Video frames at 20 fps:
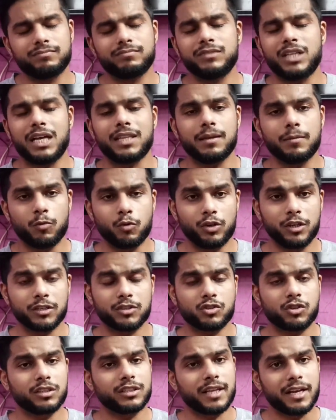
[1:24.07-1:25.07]
ज्यादा बोलने
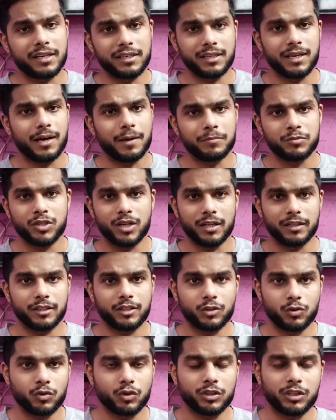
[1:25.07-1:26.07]
की जरूरत है नहीं आप
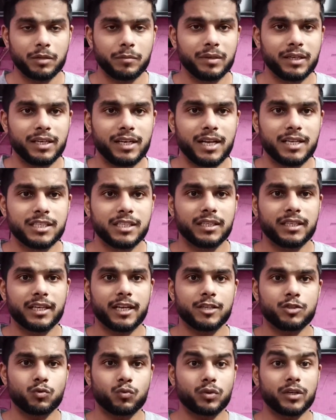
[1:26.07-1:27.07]
जानती हो कितने बड़े लेजेंड
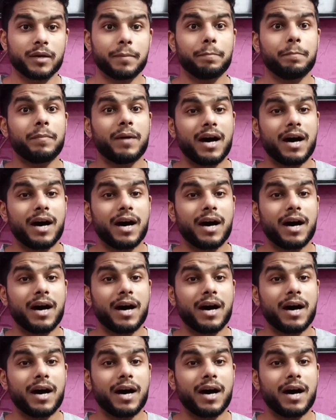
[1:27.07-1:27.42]
रह चुके हैं